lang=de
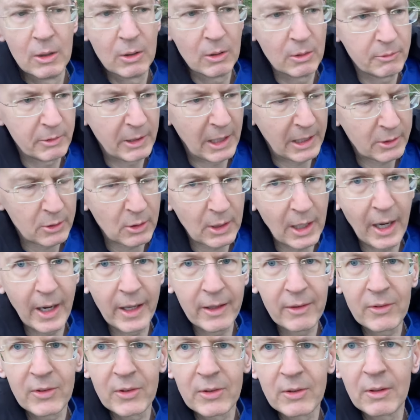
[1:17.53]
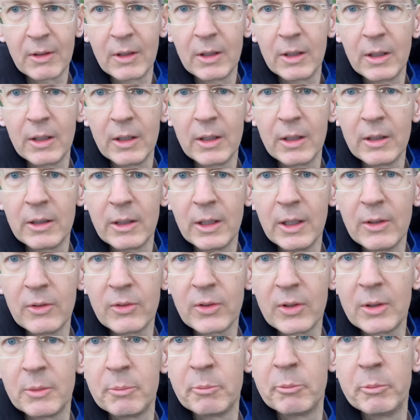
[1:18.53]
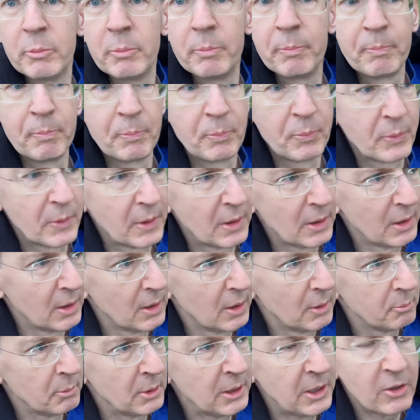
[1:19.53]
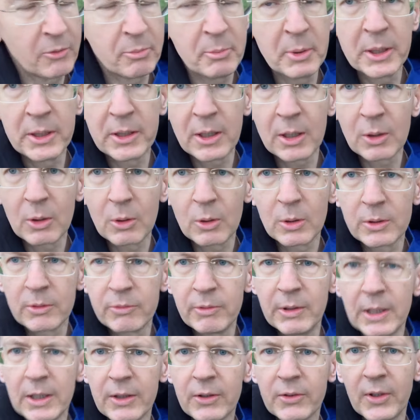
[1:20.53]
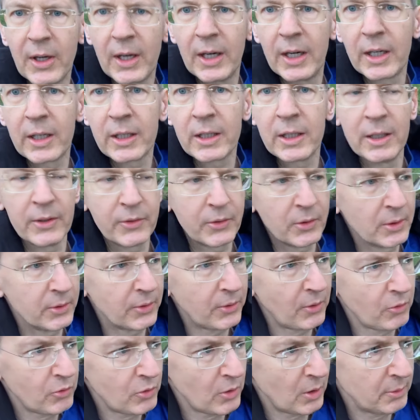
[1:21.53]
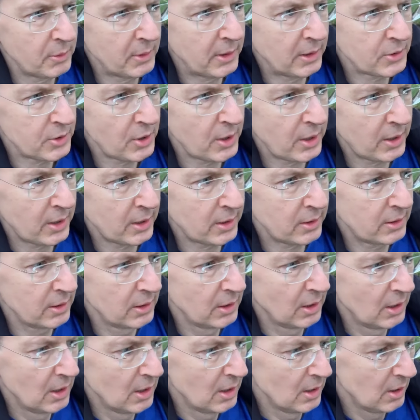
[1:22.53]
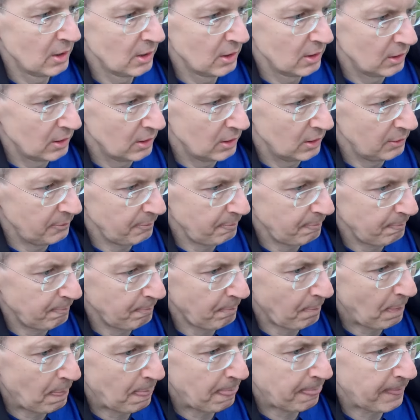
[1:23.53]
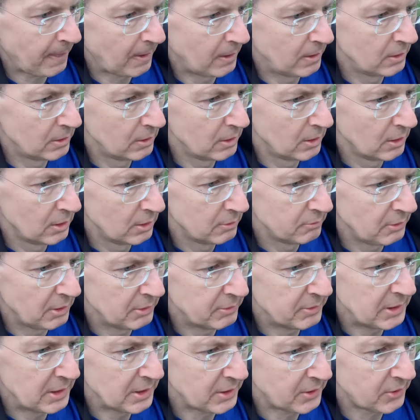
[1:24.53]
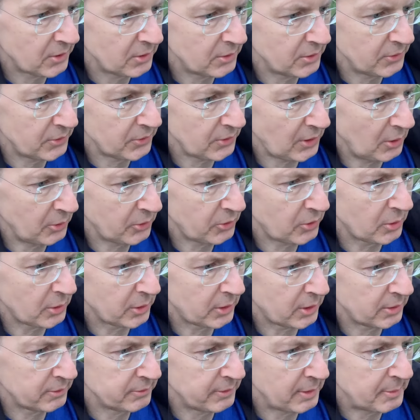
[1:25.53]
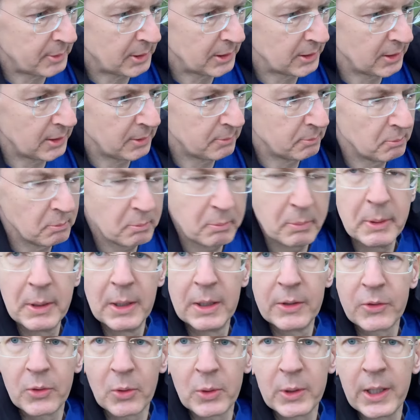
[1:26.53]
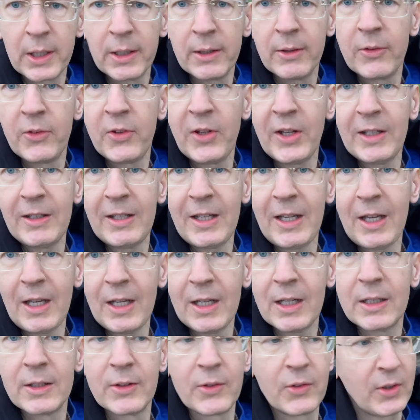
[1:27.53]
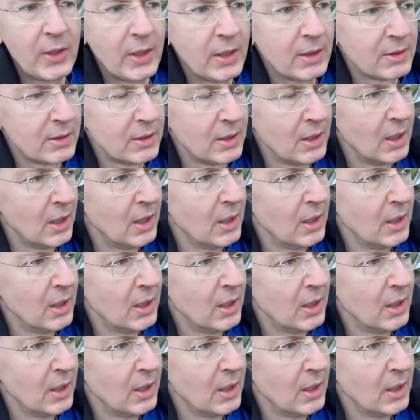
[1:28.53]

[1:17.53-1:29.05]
Vielleicht noch eins äh, in diesem, mit diesem Hintergrund will ich sagen, also es ist schon erschreckend, mh, hm, wie will ich es ausdrücken, wenn man im sogenannten CT dann sieht,